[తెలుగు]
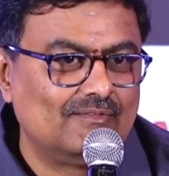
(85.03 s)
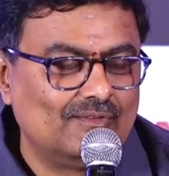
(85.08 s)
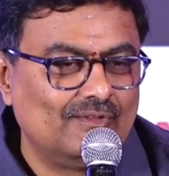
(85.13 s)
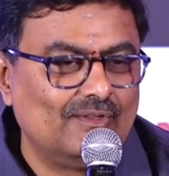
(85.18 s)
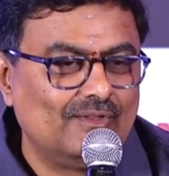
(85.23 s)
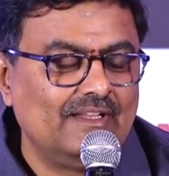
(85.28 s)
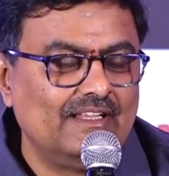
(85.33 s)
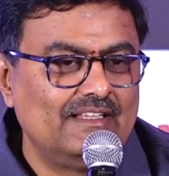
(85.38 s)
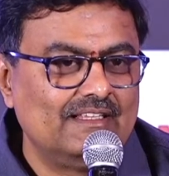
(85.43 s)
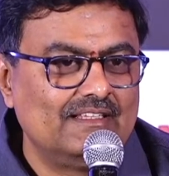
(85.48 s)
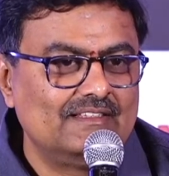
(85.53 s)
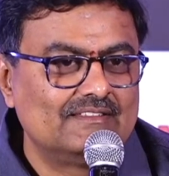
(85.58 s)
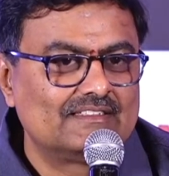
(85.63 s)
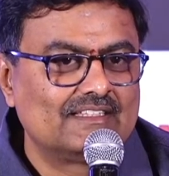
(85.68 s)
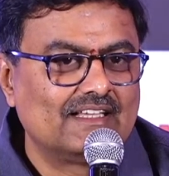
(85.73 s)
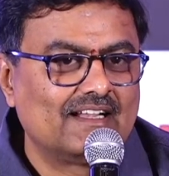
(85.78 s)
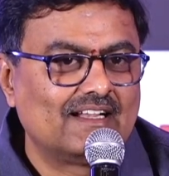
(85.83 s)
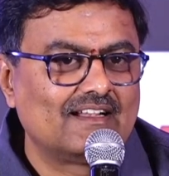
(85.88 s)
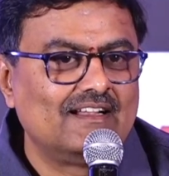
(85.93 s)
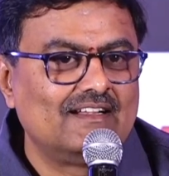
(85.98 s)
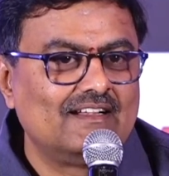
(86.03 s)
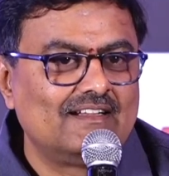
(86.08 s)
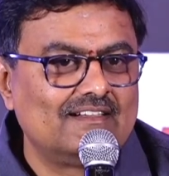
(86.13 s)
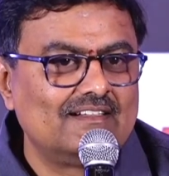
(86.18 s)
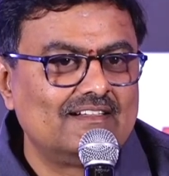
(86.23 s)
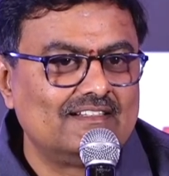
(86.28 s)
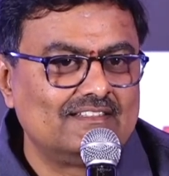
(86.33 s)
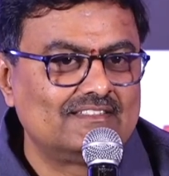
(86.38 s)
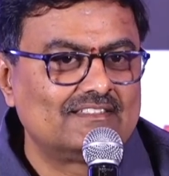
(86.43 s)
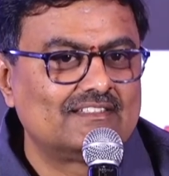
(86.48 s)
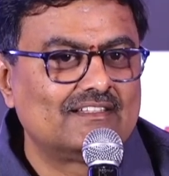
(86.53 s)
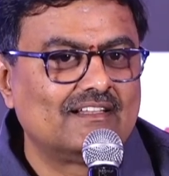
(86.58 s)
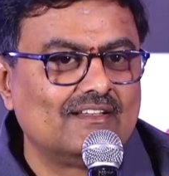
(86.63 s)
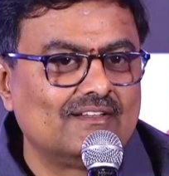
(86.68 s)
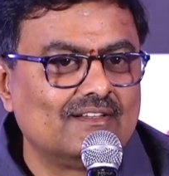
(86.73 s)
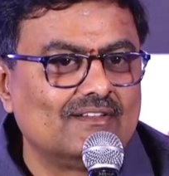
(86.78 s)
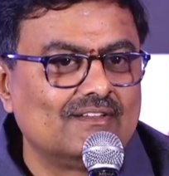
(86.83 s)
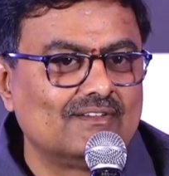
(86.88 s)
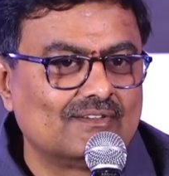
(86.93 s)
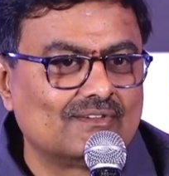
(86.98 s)
ఓన్లీ శాటిలైట్ అండ్ డిజిటల్
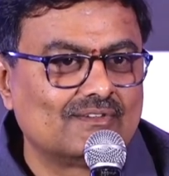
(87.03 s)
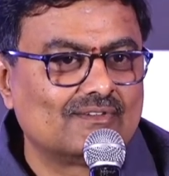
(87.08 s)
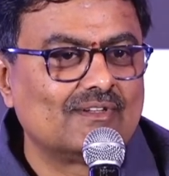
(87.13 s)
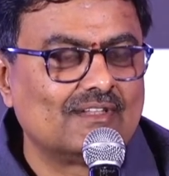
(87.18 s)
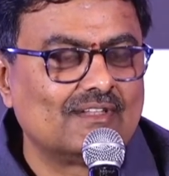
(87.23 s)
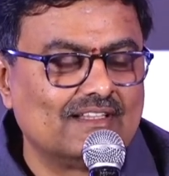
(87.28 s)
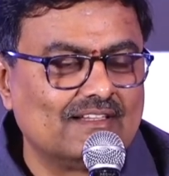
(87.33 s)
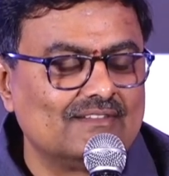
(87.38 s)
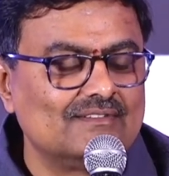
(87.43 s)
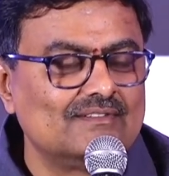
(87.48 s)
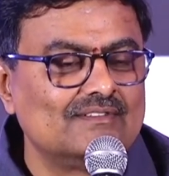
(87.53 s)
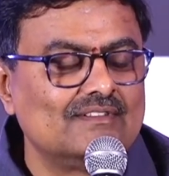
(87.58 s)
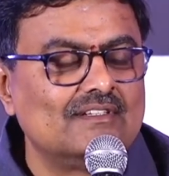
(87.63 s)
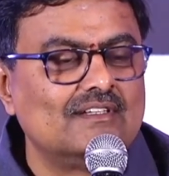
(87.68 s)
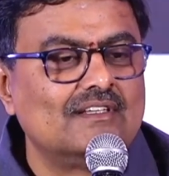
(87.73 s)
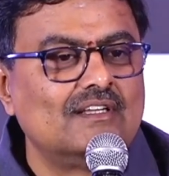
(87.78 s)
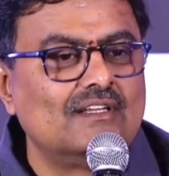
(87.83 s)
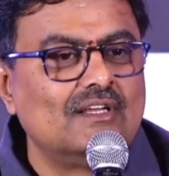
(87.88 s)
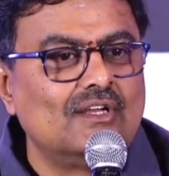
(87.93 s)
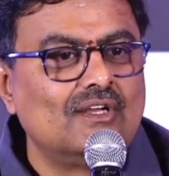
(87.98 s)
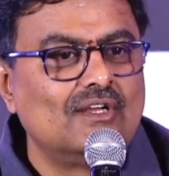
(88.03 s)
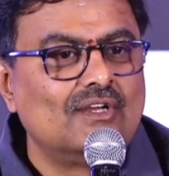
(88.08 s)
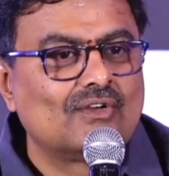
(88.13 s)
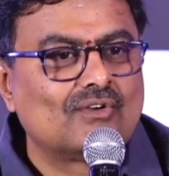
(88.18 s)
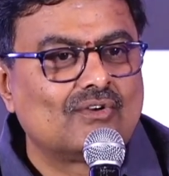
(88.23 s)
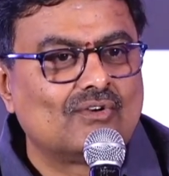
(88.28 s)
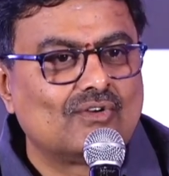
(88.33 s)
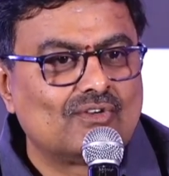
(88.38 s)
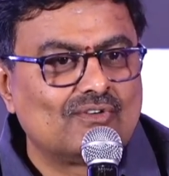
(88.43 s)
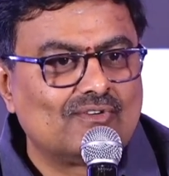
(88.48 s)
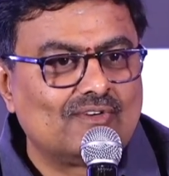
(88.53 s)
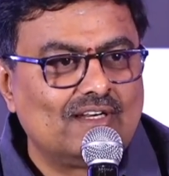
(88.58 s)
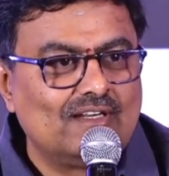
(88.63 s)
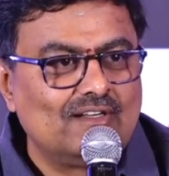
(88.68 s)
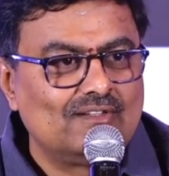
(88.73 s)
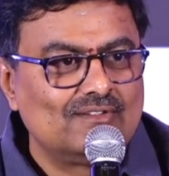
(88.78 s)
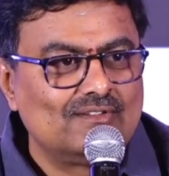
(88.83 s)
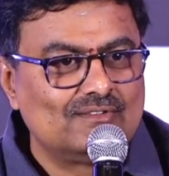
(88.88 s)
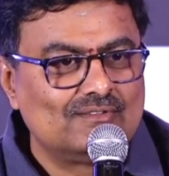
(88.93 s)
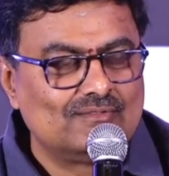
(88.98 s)
కొన్నారు కొన్న
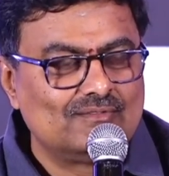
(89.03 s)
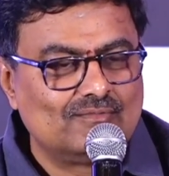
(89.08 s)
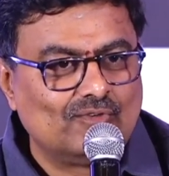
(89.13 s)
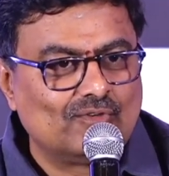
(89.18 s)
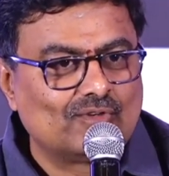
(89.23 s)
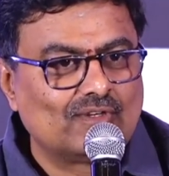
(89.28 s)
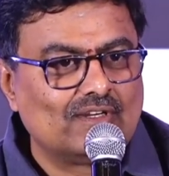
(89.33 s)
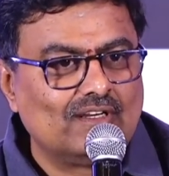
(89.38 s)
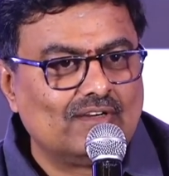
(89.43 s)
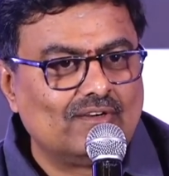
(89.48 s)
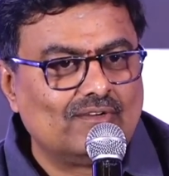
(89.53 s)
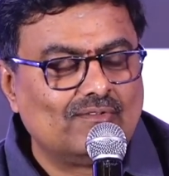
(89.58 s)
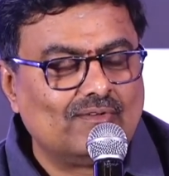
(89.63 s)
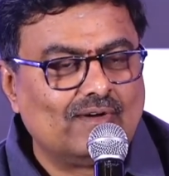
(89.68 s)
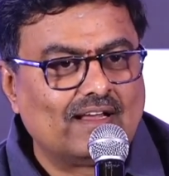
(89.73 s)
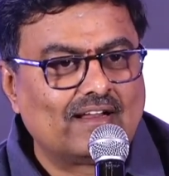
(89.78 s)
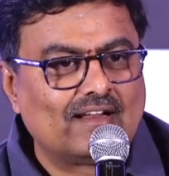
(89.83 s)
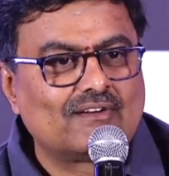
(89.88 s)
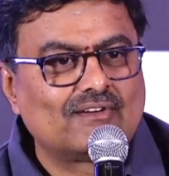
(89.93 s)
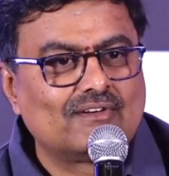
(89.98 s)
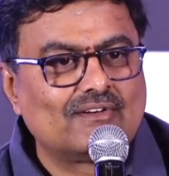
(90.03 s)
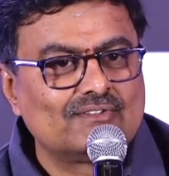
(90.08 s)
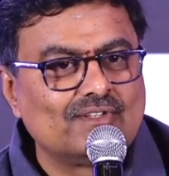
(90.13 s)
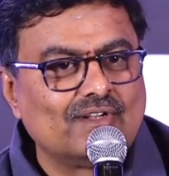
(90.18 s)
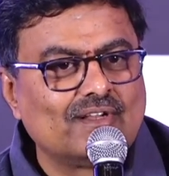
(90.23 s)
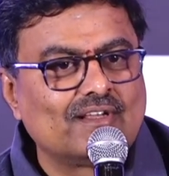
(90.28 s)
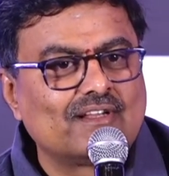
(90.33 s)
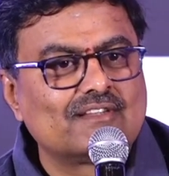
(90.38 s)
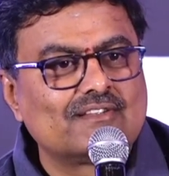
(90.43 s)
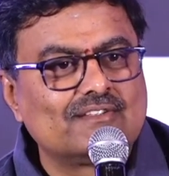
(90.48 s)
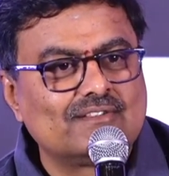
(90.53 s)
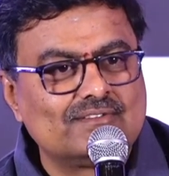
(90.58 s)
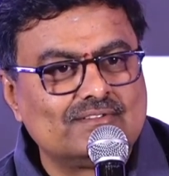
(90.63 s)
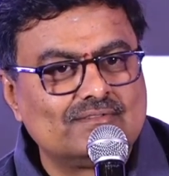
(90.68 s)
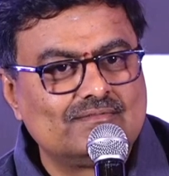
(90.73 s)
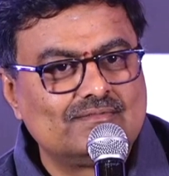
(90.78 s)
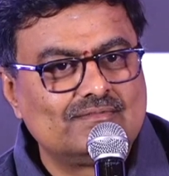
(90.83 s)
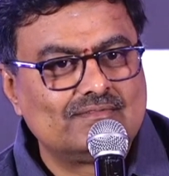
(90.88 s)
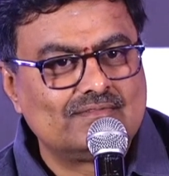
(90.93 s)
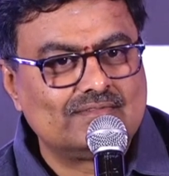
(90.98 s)
వాళ్ళు ఒక వారం రోజుల క్రితం
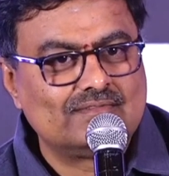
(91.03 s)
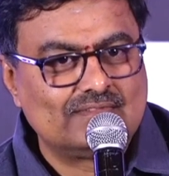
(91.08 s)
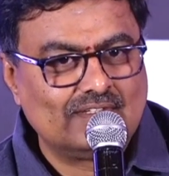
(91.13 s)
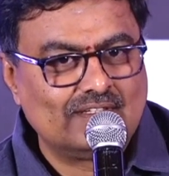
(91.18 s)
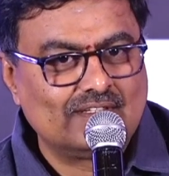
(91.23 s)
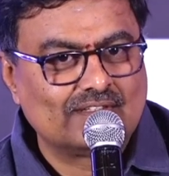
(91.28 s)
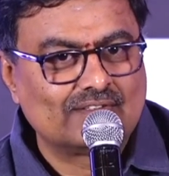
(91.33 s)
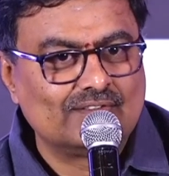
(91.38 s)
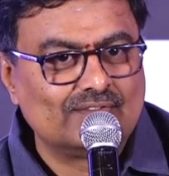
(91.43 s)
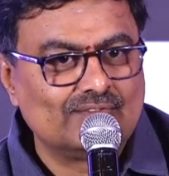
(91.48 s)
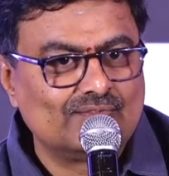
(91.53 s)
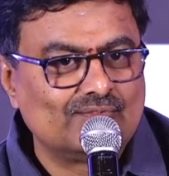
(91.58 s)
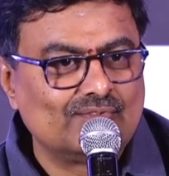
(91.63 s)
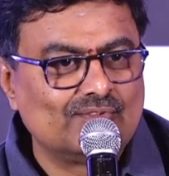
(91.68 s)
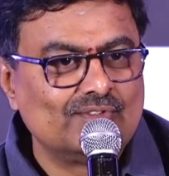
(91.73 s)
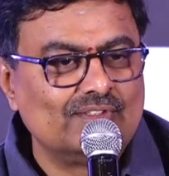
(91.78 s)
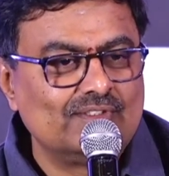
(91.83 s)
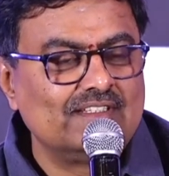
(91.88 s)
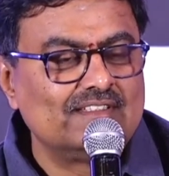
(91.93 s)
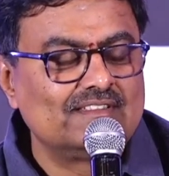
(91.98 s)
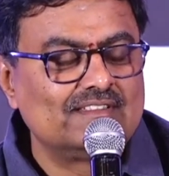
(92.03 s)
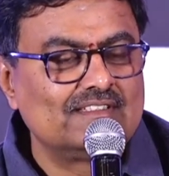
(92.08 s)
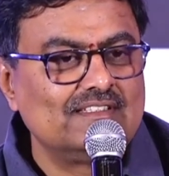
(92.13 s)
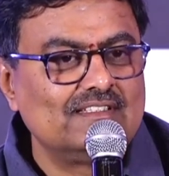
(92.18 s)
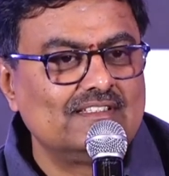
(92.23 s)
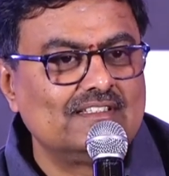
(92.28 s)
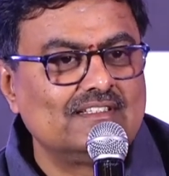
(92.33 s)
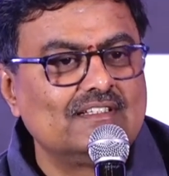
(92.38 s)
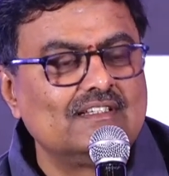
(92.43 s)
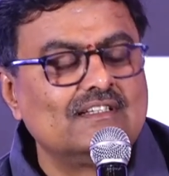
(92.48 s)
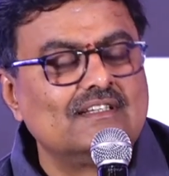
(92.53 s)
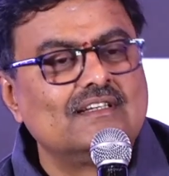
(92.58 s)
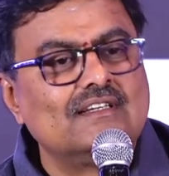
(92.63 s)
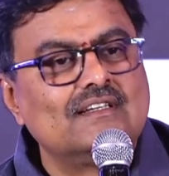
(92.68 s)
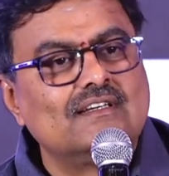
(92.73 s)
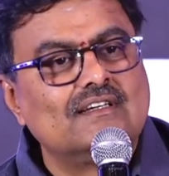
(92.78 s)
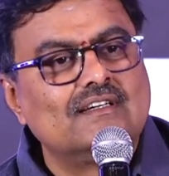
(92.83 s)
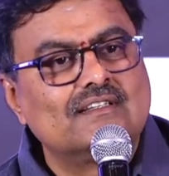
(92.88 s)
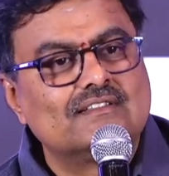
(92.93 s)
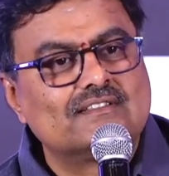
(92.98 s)
నాకు ఫోన్ చేసి
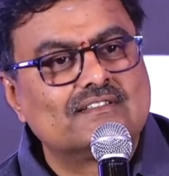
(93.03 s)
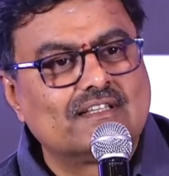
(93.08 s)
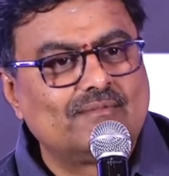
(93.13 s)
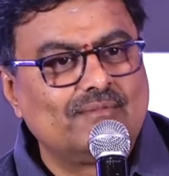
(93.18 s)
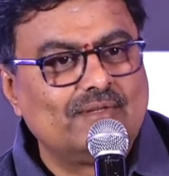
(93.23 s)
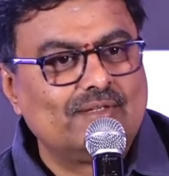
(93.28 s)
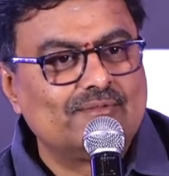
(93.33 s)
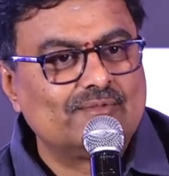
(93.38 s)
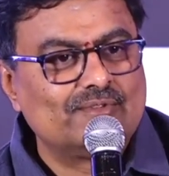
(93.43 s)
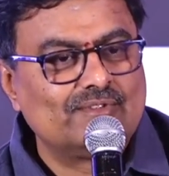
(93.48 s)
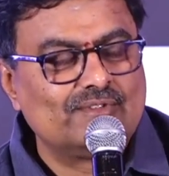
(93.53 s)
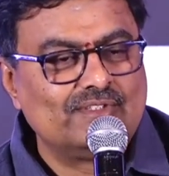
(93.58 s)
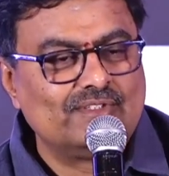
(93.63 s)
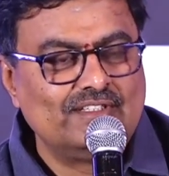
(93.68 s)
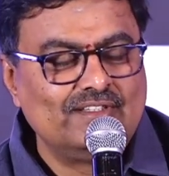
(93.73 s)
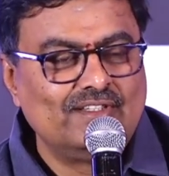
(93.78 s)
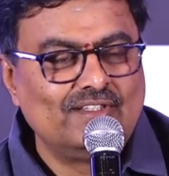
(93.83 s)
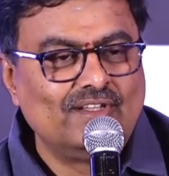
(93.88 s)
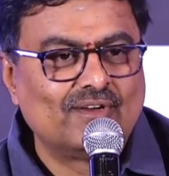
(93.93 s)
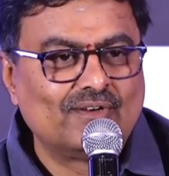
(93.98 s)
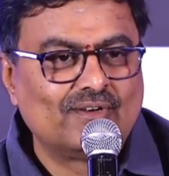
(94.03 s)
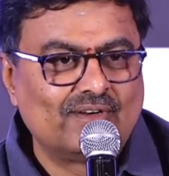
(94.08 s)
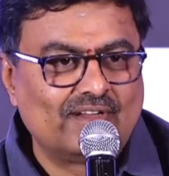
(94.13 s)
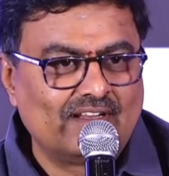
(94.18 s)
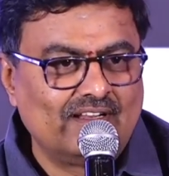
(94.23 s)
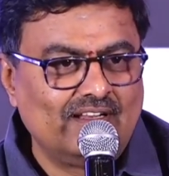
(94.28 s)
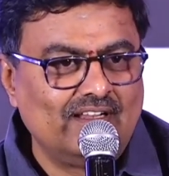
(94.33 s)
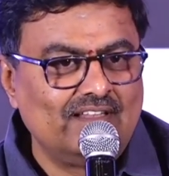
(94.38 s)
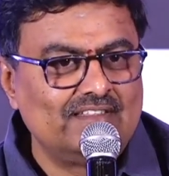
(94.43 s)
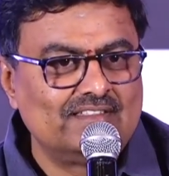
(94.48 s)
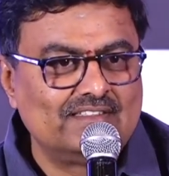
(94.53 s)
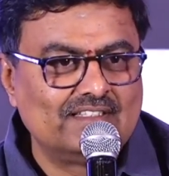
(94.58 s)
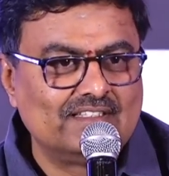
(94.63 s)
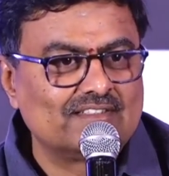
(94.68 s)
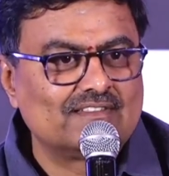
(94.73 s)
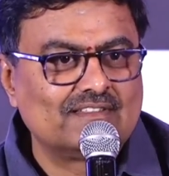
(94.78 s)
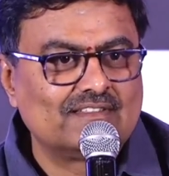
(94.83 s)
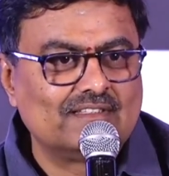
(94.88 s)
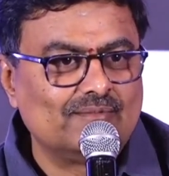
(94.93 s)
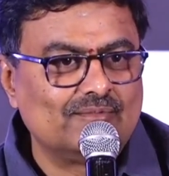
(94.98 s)
సార్ మేము హిందీలో కూడా రిలీజ్
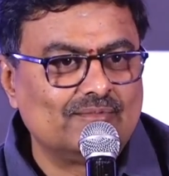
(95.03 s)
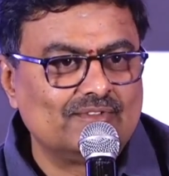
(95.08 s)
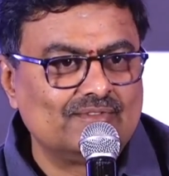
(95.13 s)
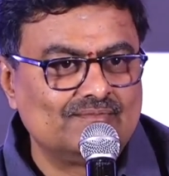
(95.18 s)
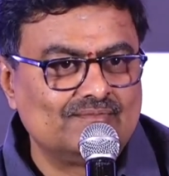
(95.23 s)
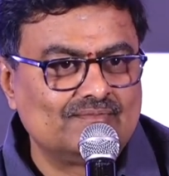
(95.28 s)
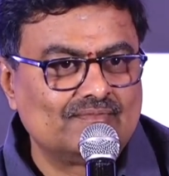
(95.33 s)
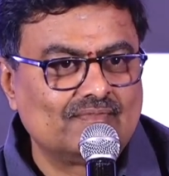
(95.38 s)
చేస్తున్నాము